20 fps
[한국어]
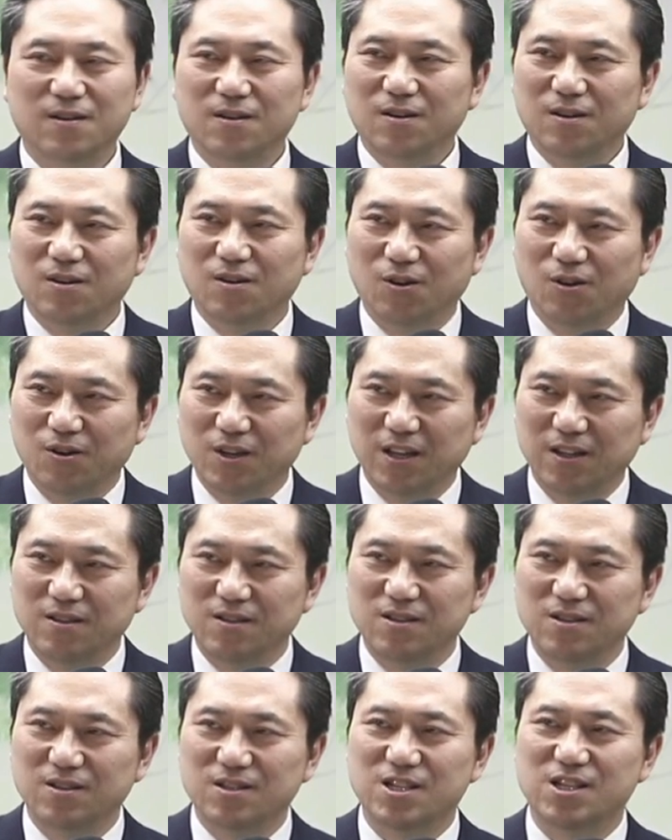
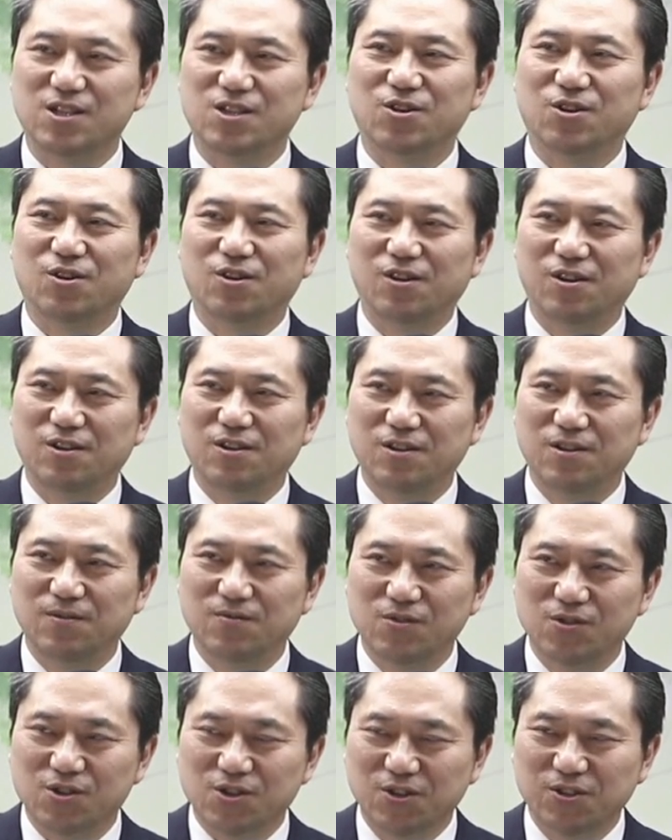어린 시절,
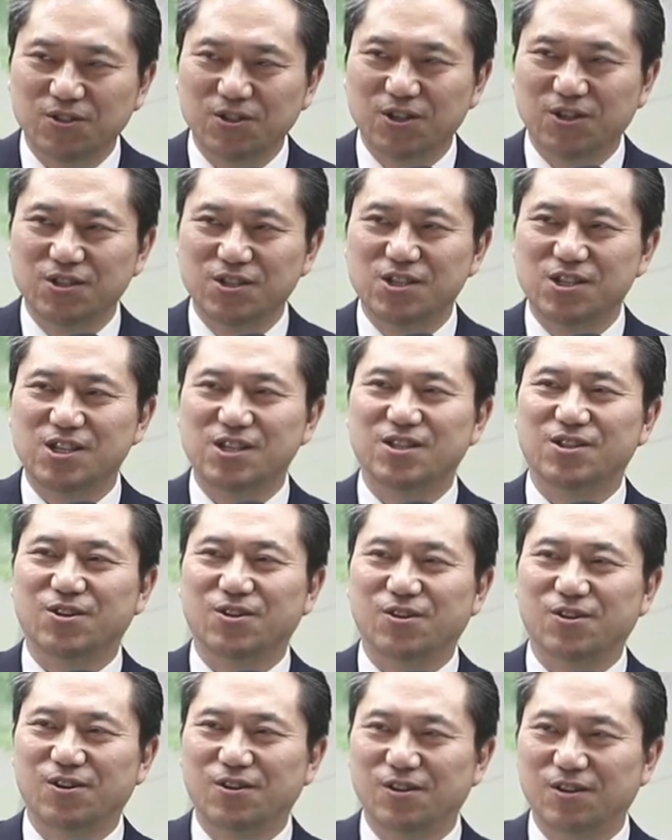청년
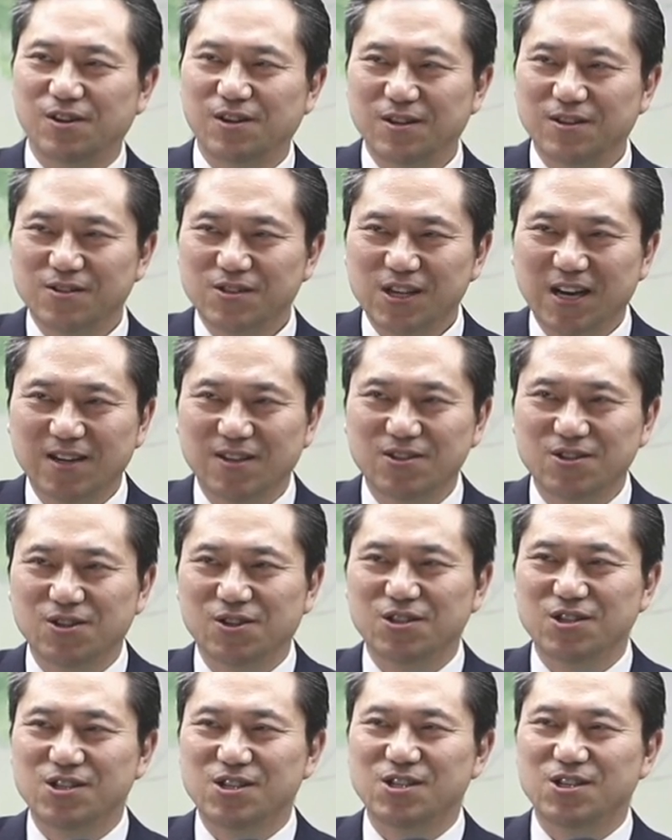시절,
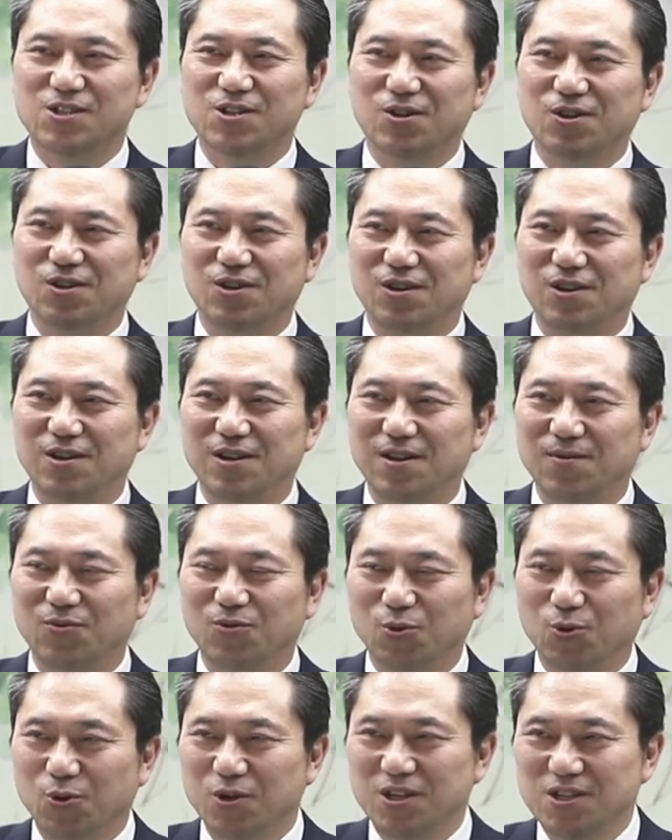장년 시절,
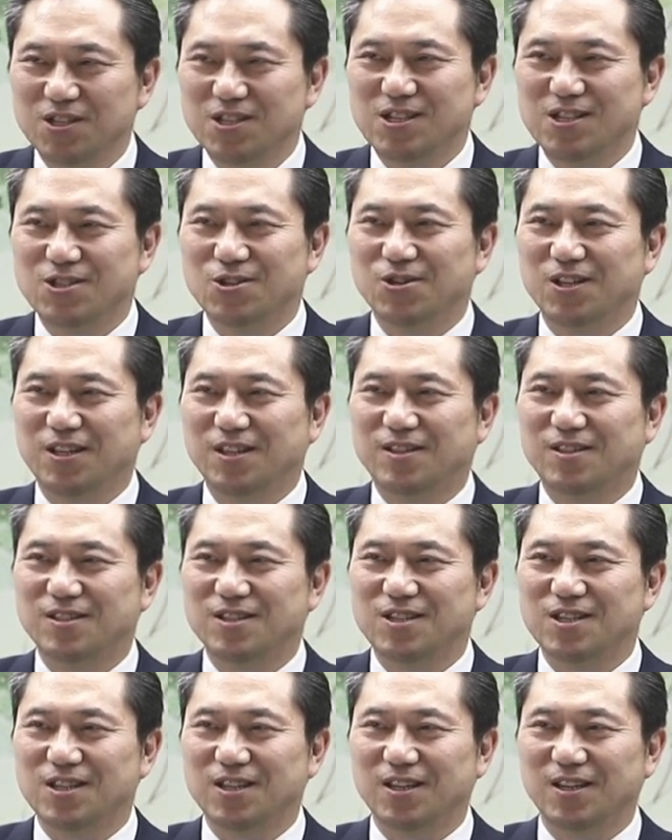노인 시절이
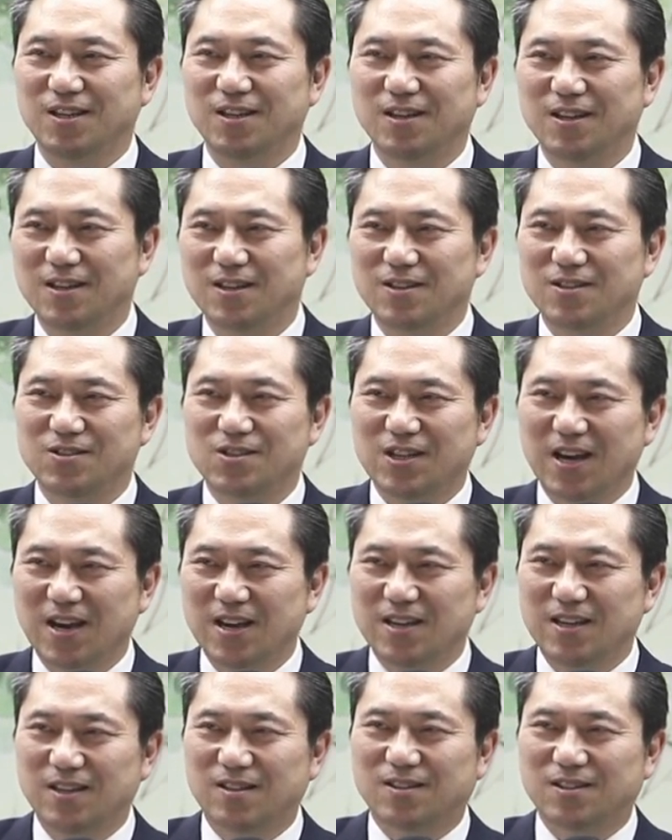있듯이
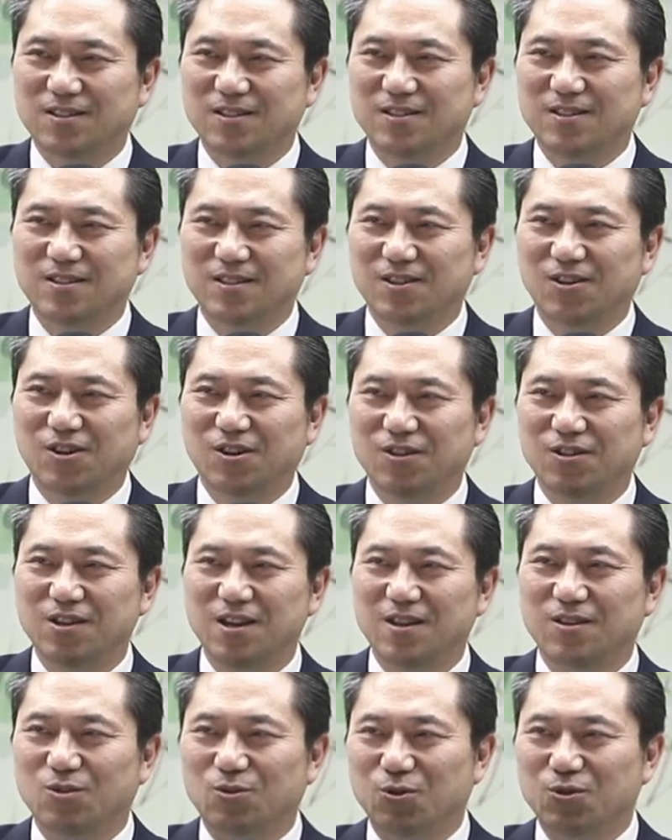싹이 트는 것,
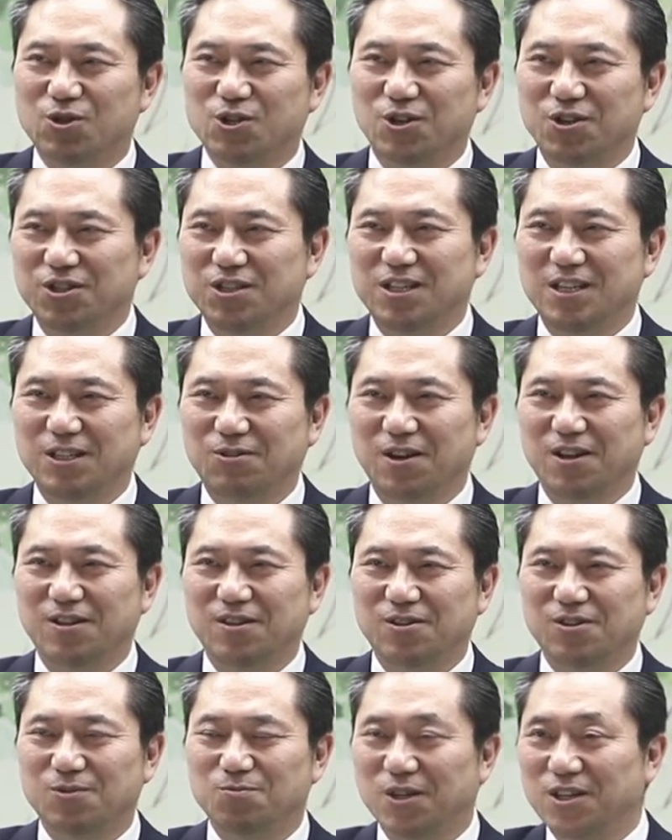또 전이 되는
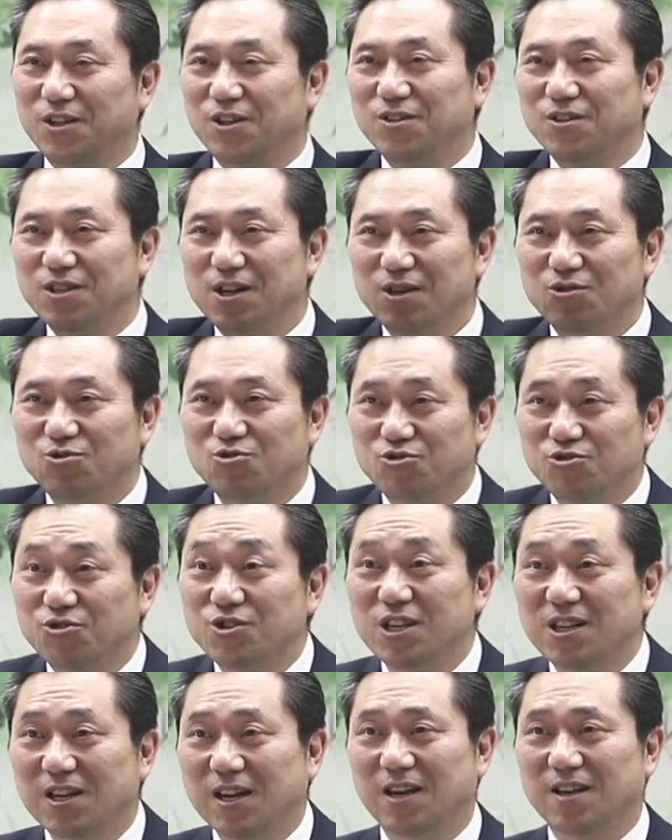것, 뭐 이런
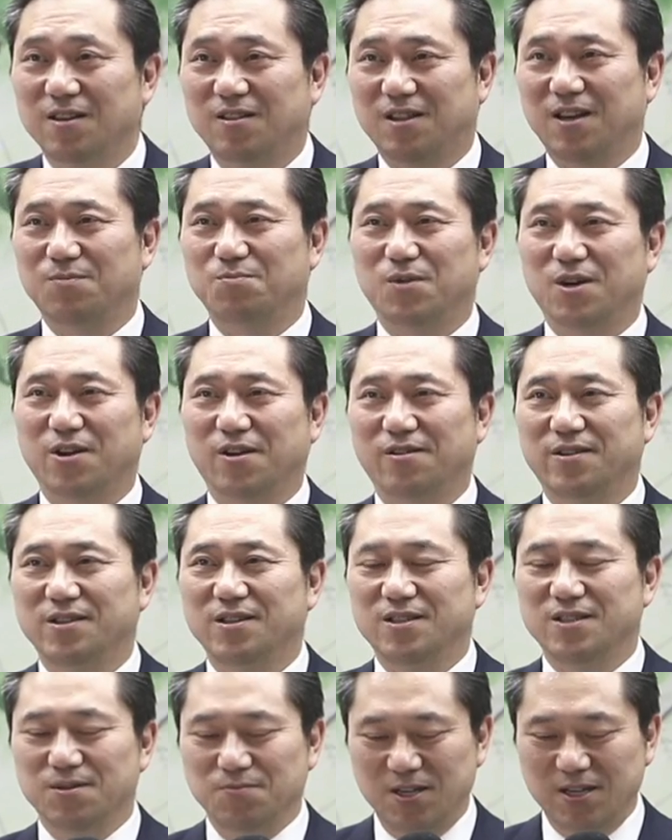주기가 있단 말이에요,
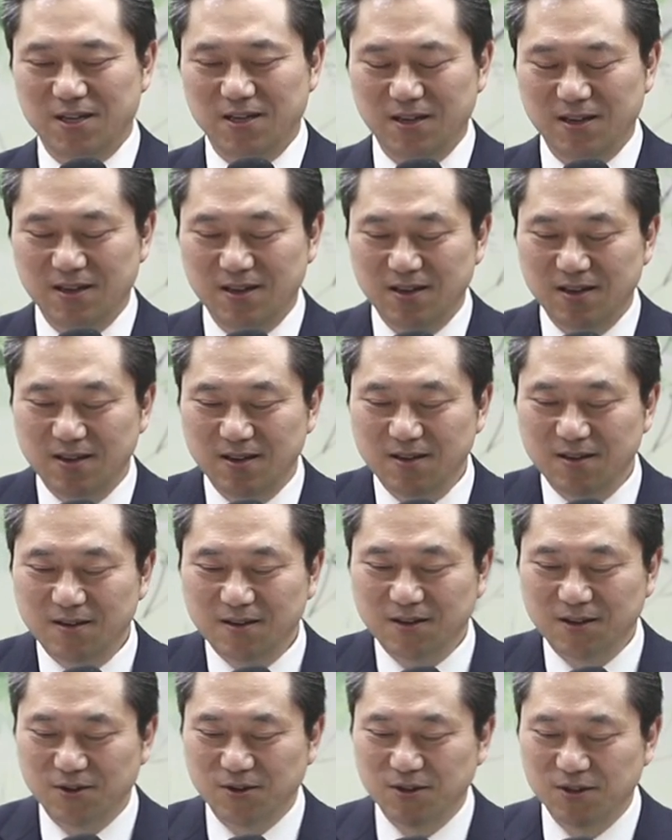리듬이.
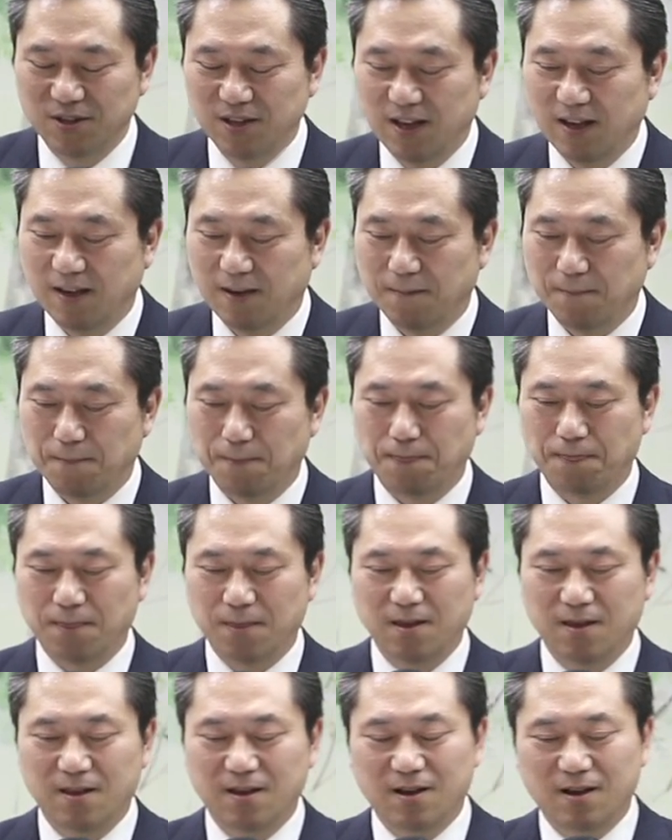그런데
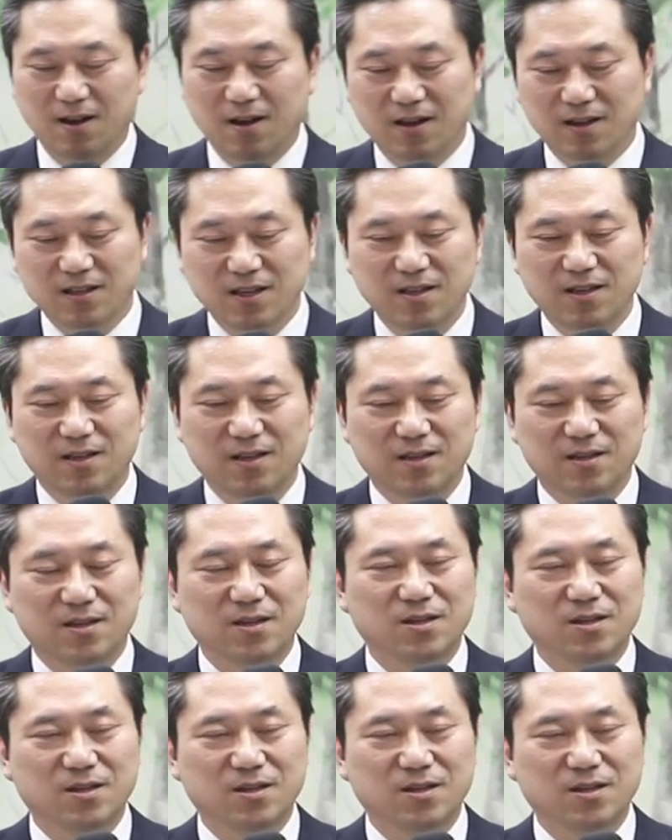이